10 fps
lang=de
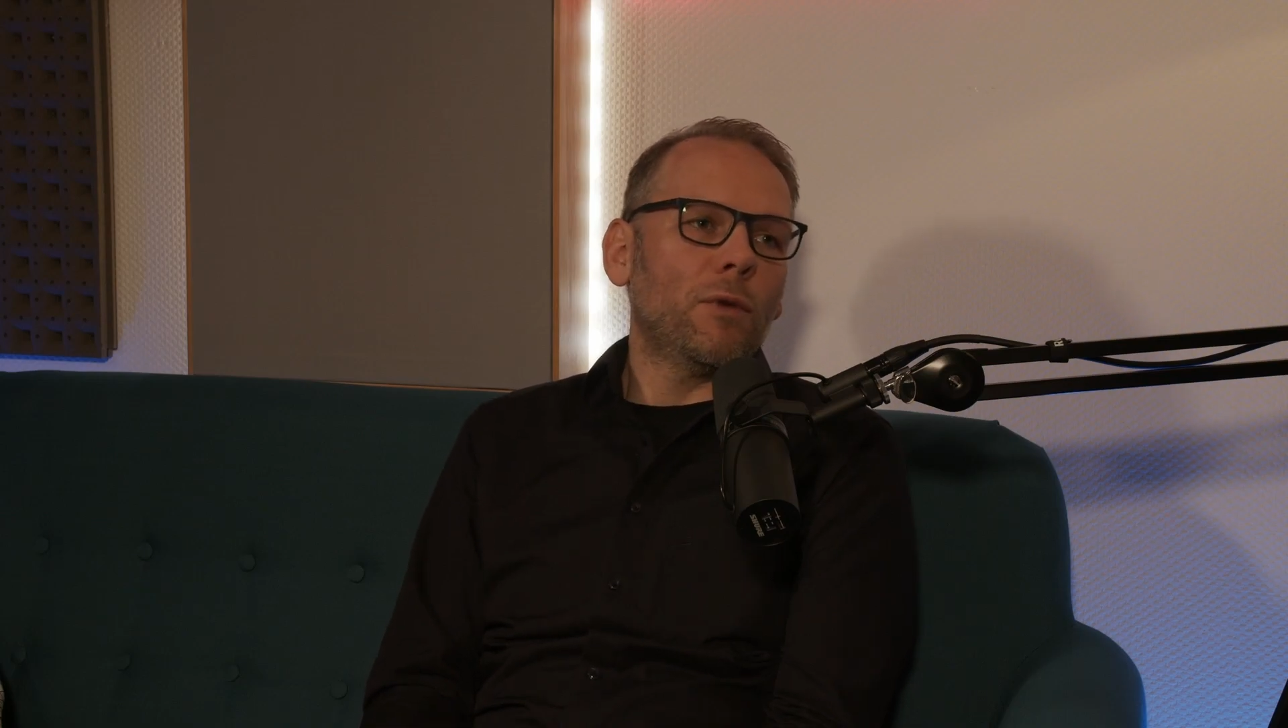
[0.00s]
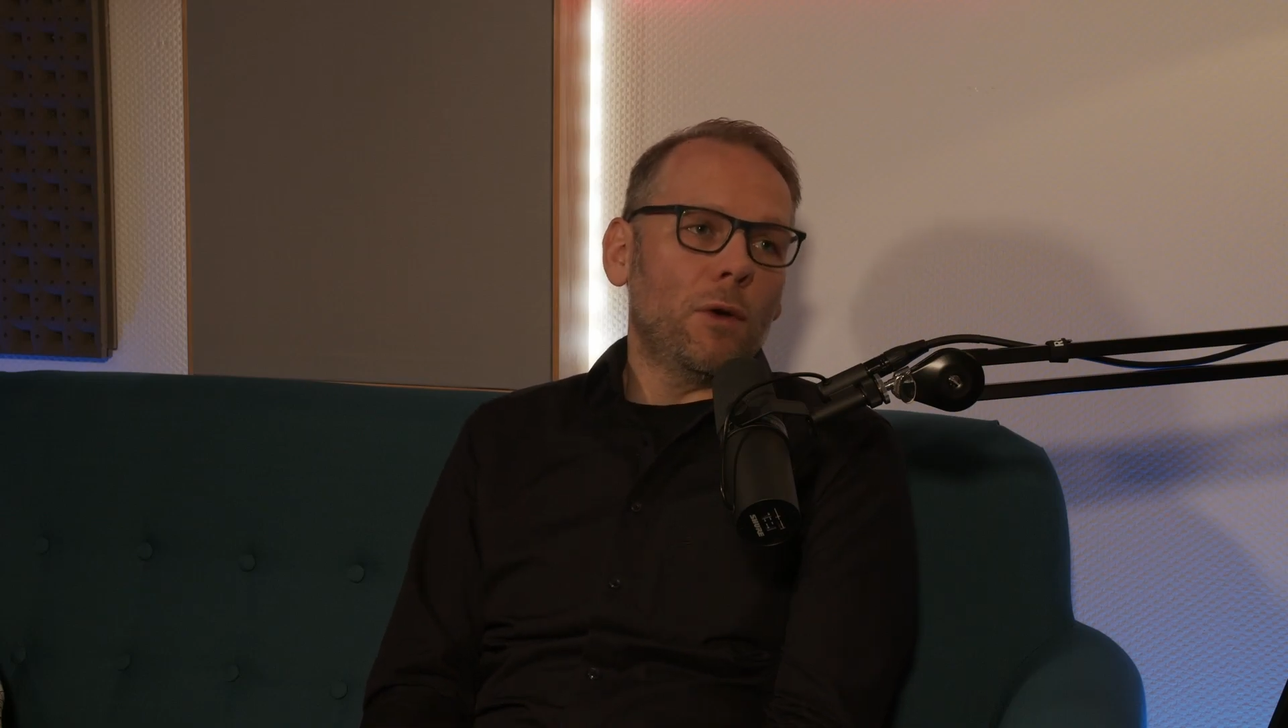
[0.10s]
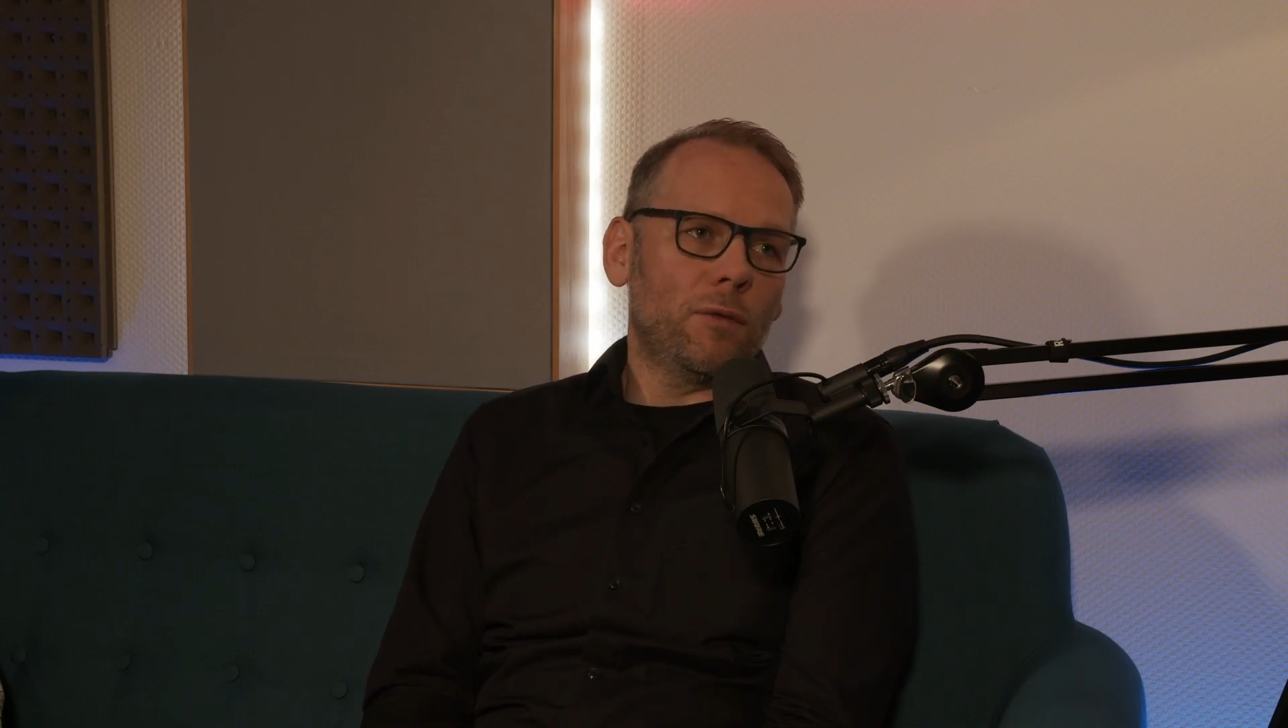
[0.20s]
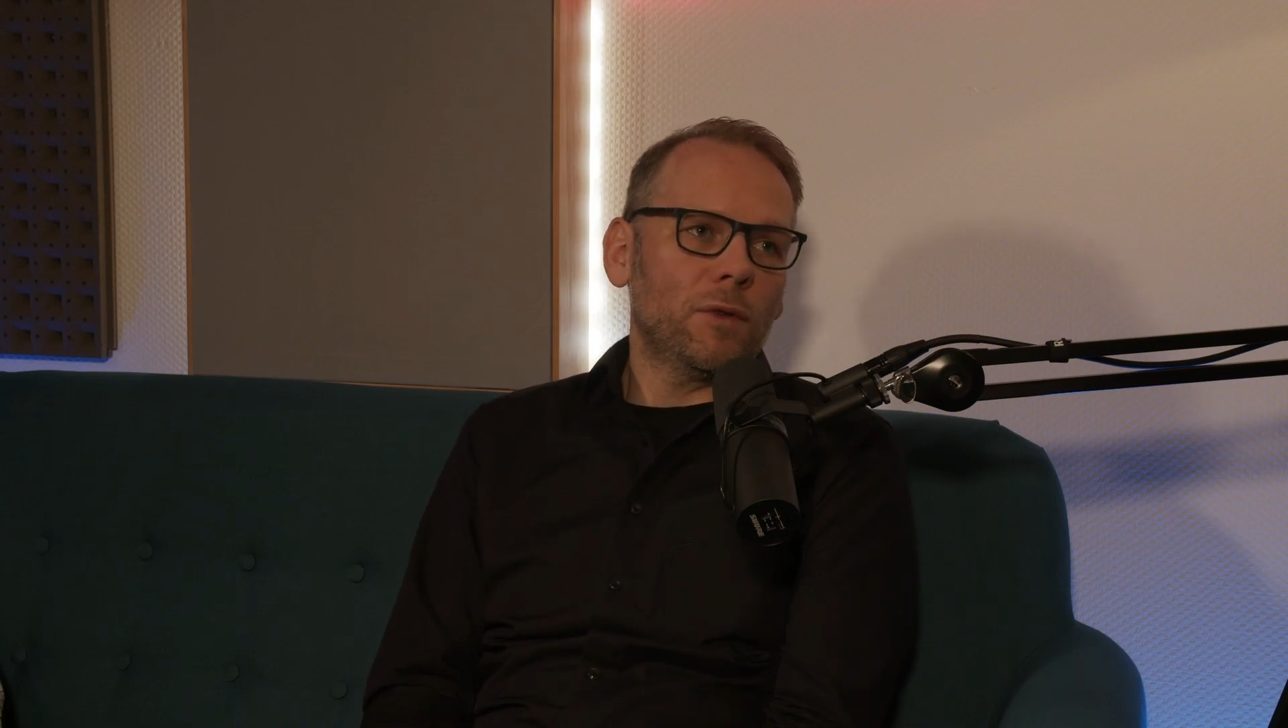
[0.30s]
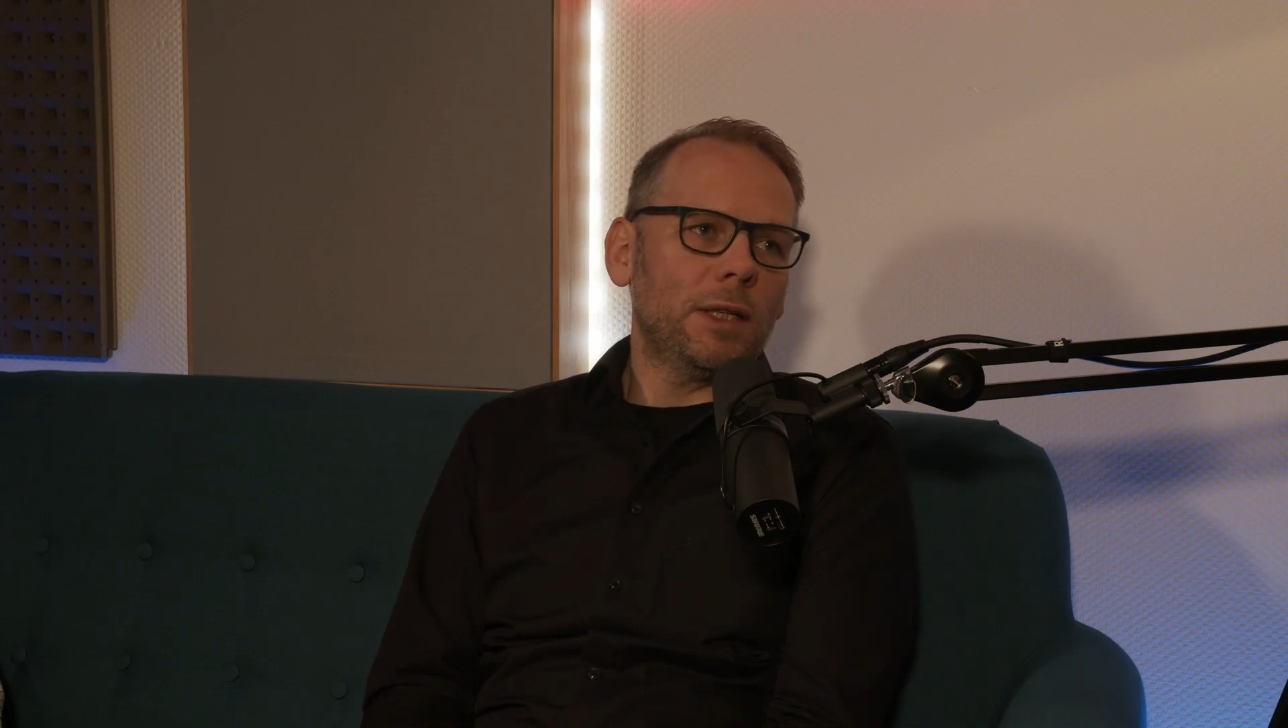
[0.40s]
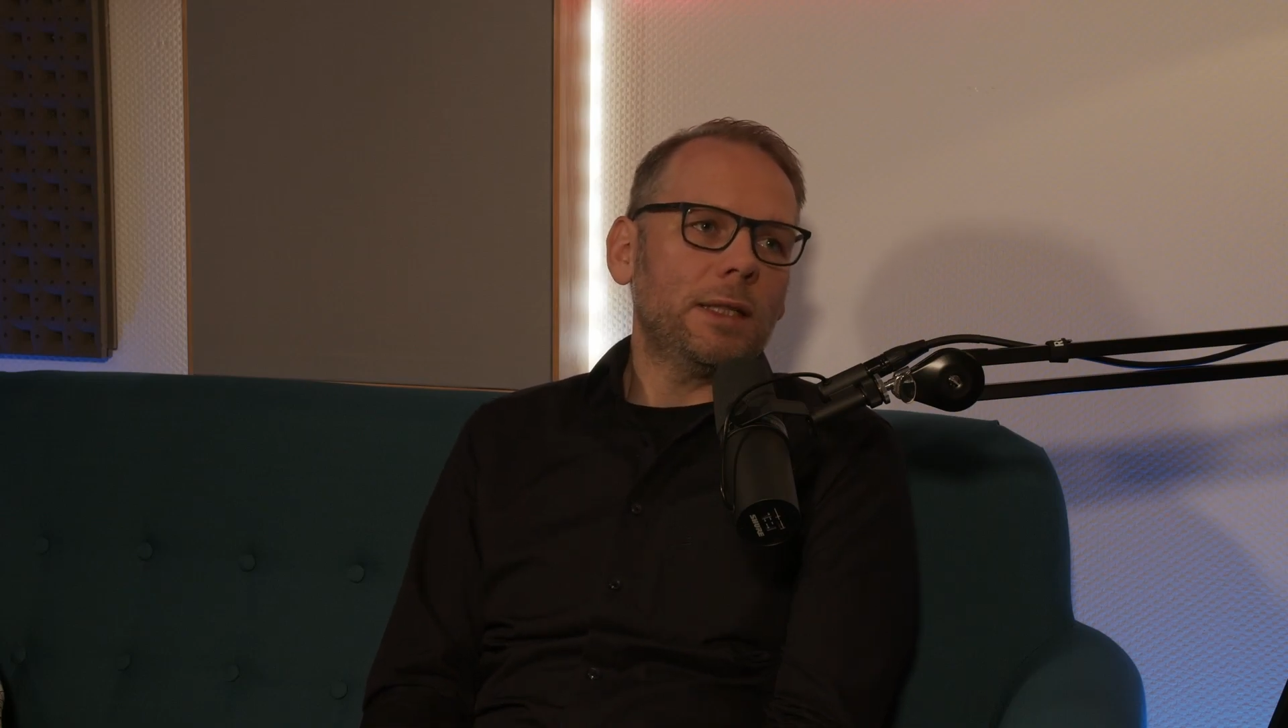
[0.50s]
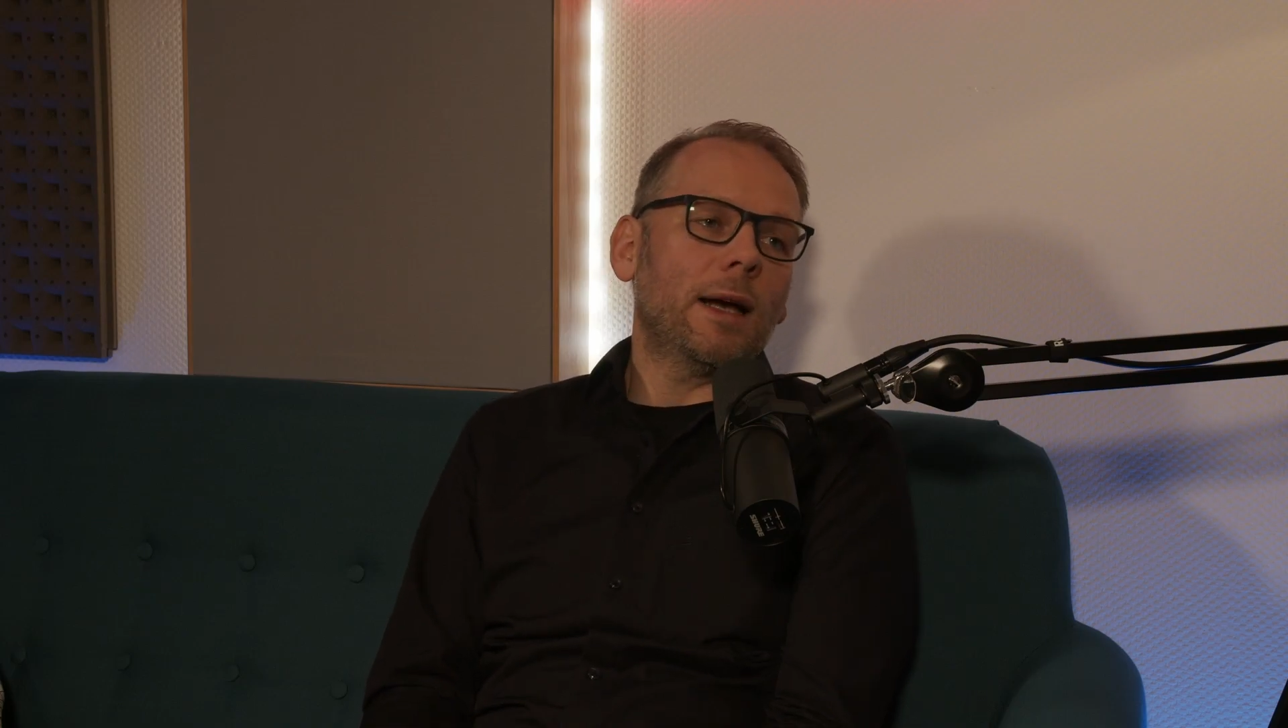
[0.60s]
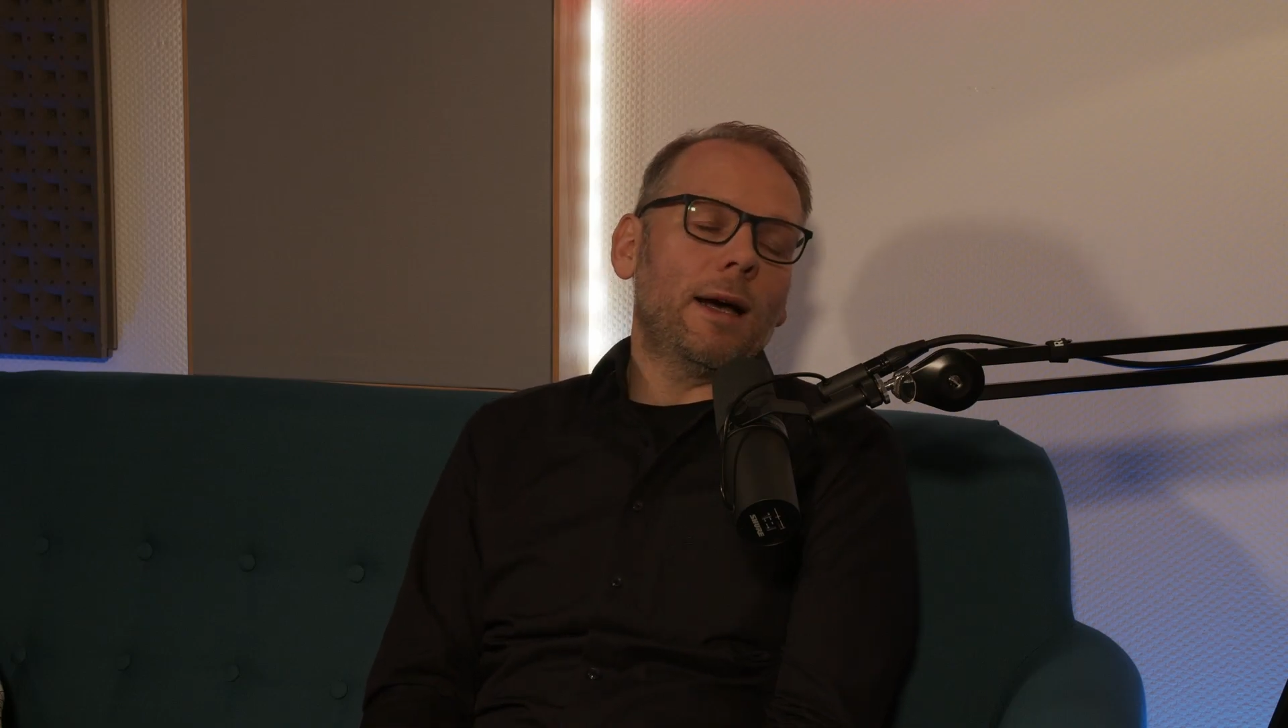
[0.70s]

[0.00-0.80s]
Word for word: veröffentlichen